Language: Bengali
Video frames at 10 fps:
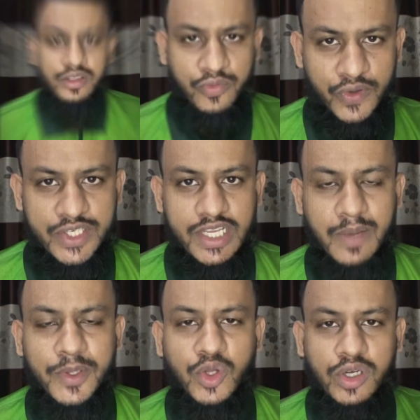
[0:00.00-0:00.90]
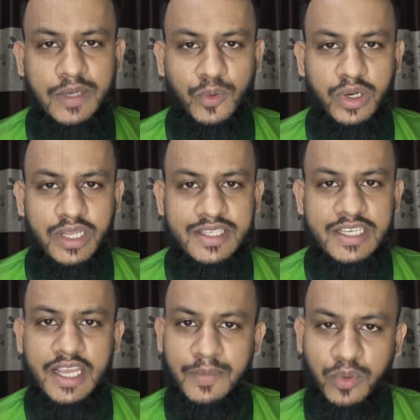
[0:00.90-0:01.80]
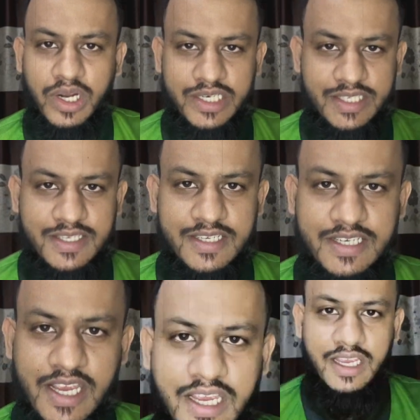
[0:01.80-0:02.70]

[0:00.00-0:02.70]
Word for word: তো ফার্স্টে আমি দলটা বলে নিচ্ছি এরপরে আসতেছি যে